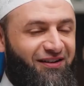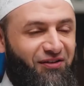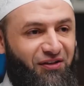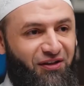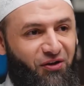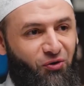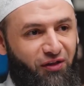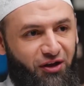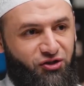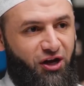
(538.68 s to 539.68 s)
мы называем это
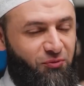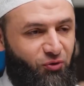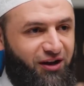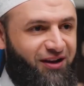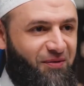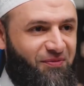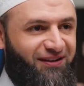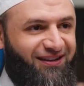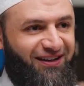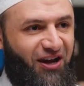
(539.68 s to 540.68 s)
джахальбуракка.
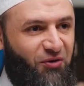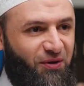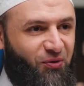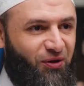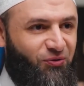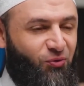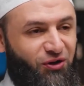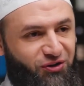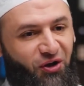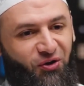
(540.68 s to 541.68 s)
Ты не знаешь того, чего
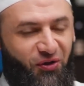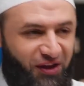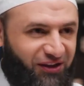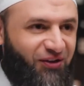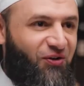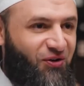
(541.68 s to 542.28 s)
ты не знаешь.